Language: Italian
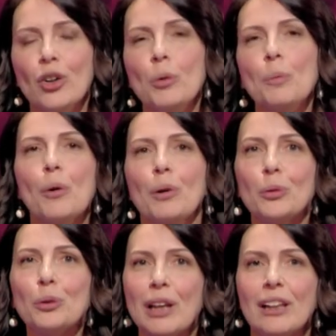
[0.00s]
come un po'
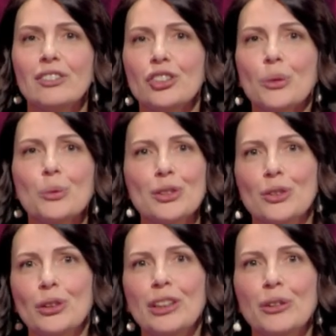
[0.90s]
quando uno lancia un
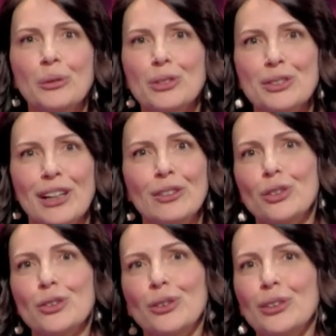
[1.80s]
sassolino in uno stagno
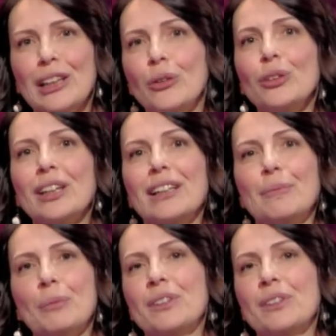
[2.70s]
ci sono delle onde che si